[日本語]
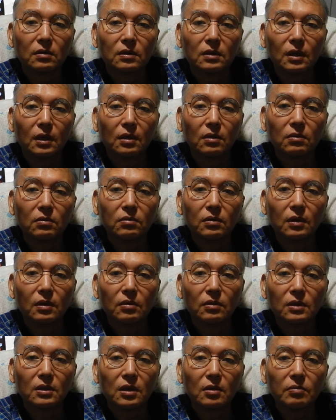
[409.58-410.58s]
人間の上
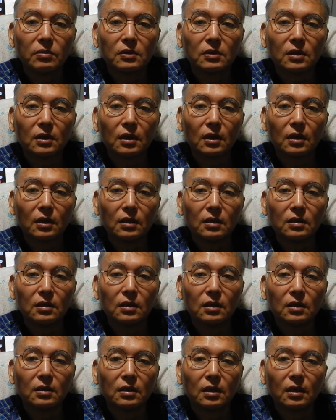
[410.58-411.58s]
の生物ね、
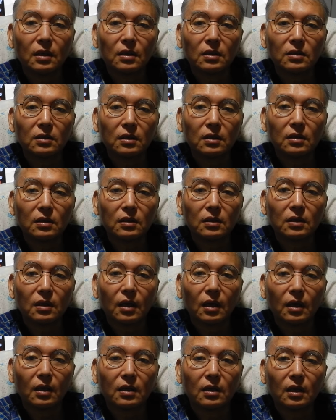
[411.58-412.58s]
人間に話した
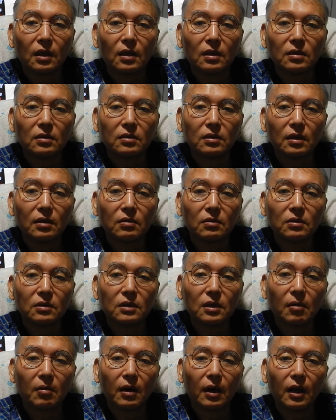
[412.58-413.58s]
700年後
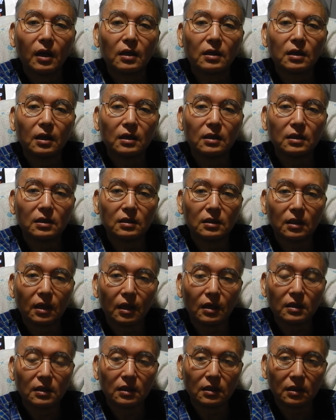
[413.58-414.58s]
しかわからないです
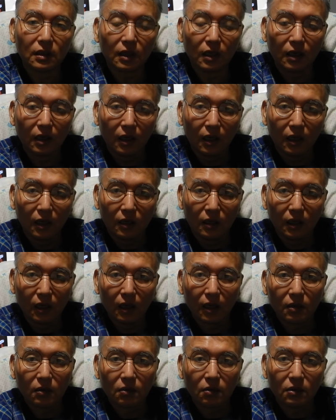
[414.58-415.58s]
から、せいぜい
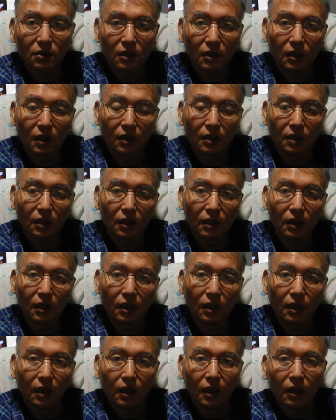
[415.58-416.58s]
長く教えたってね、
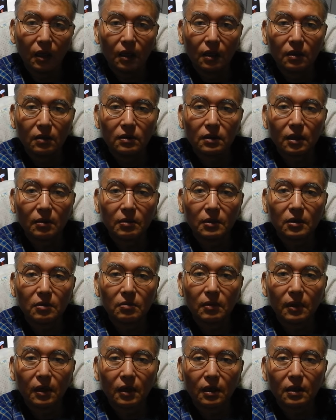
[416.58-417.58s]
くたべ
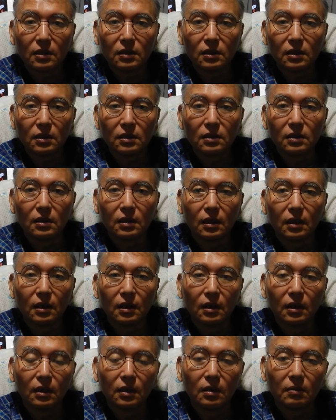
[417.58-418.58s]
るばっかしですね。
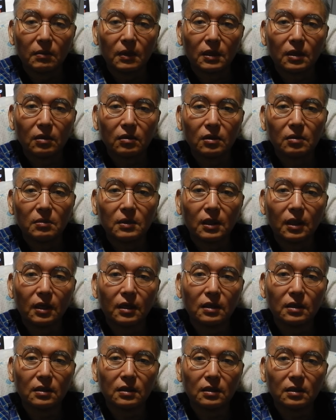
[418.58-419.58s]
全く意味な
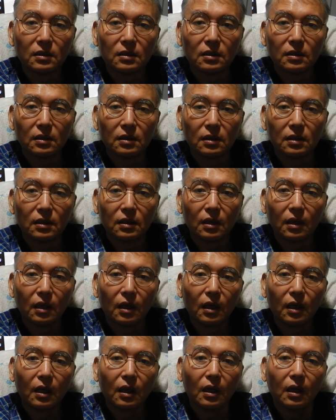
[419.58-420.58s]
いです。で、